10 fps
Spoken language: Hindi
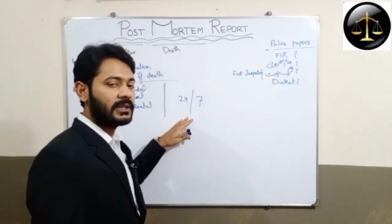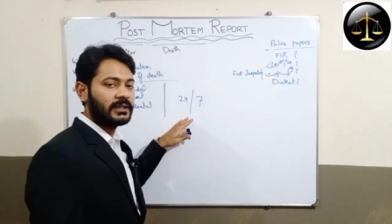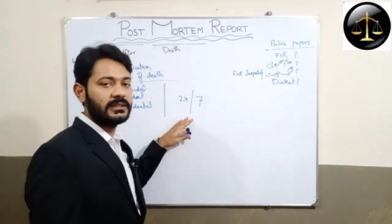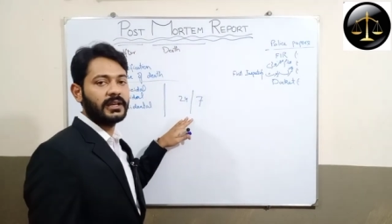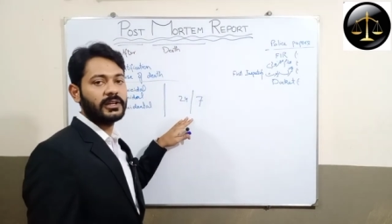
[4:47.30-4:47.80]
बता
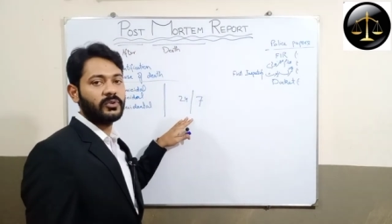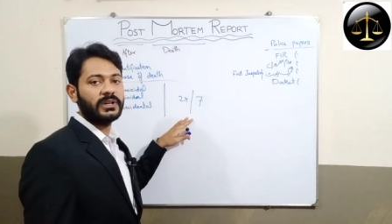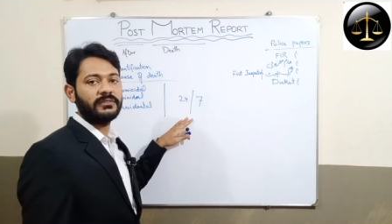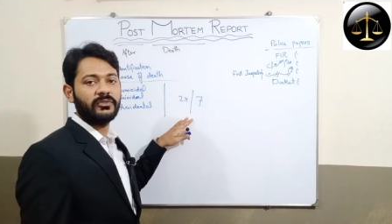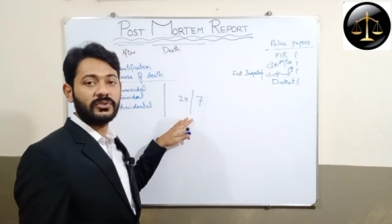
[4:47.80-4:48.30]
दिया कि
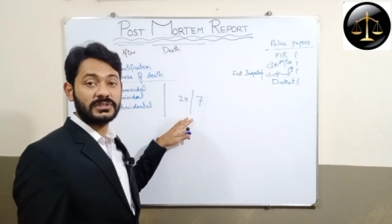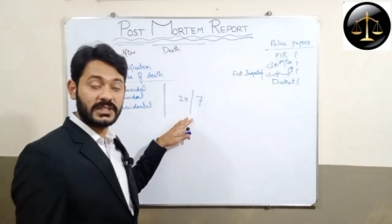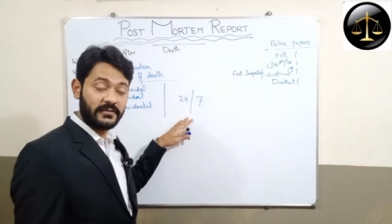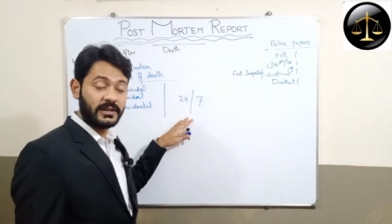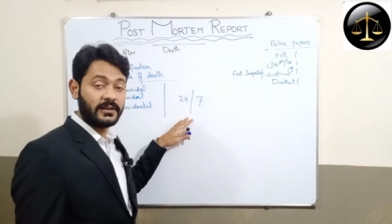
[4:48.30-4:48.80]
ट्वेंटी फोर
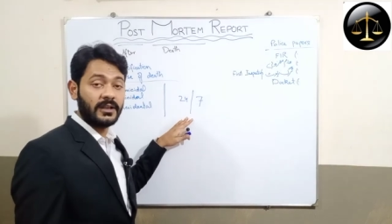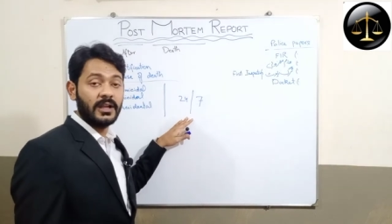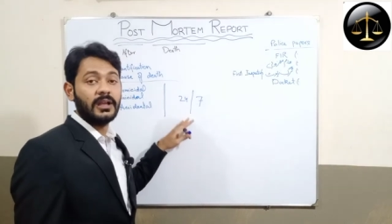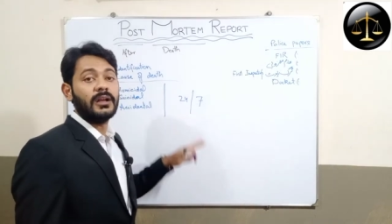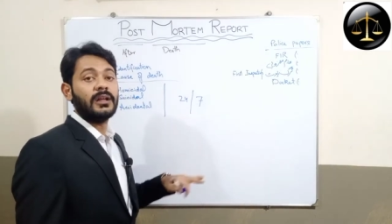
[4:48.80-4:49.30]
सेवन
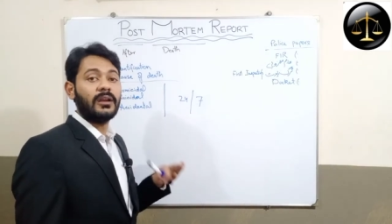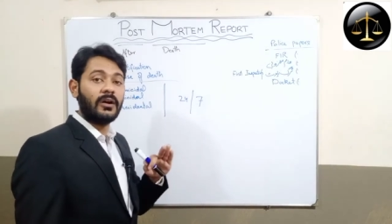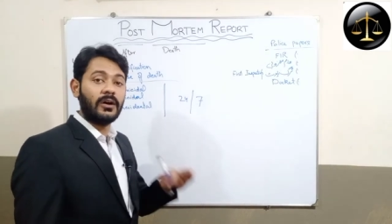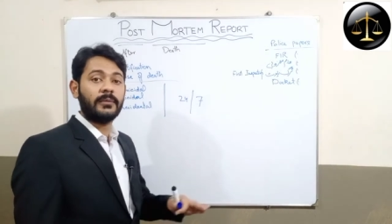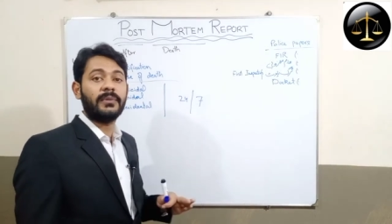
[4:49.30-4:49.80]

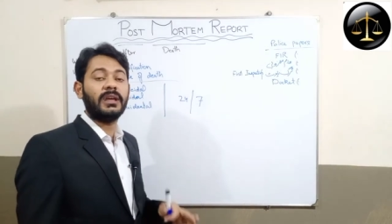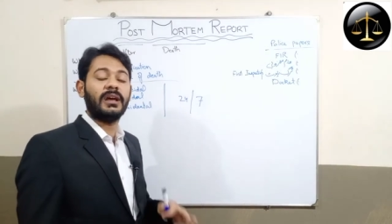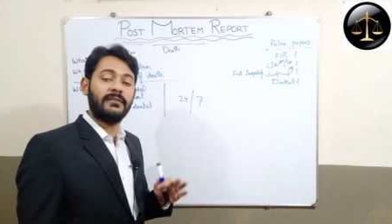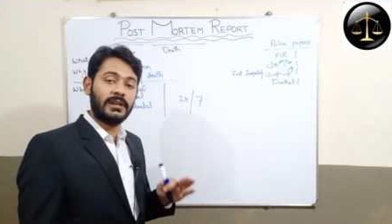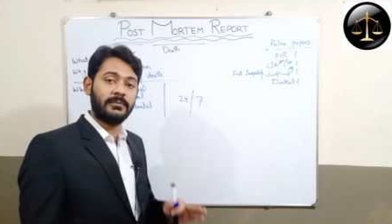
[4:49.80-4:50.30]
लाहौर में
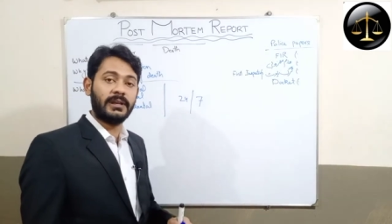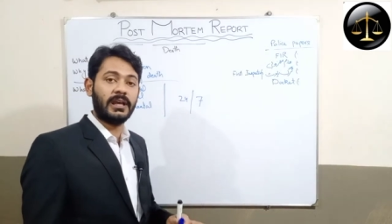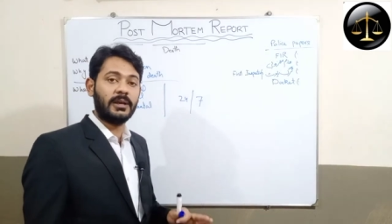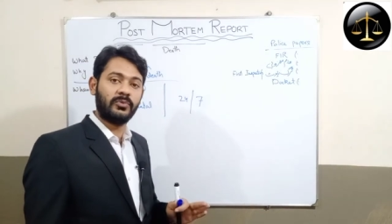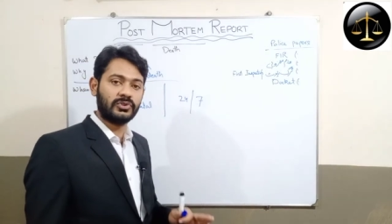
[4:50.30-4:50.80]
अवेलेबल
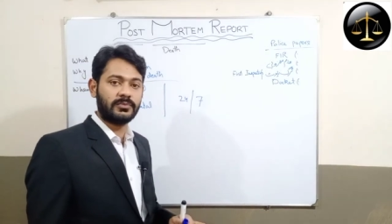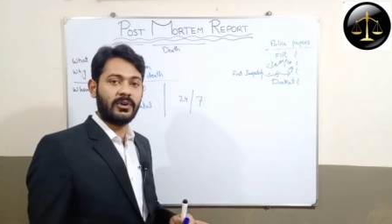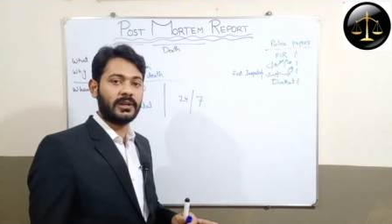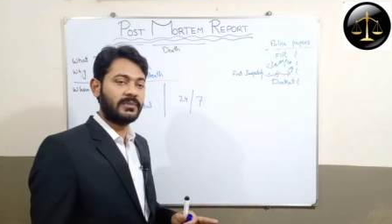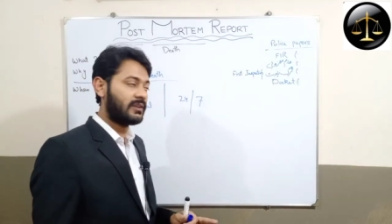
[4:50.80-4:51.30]
है
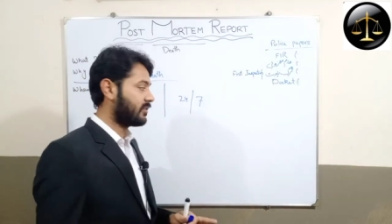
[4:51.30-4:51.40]
पोस्टमार्टम की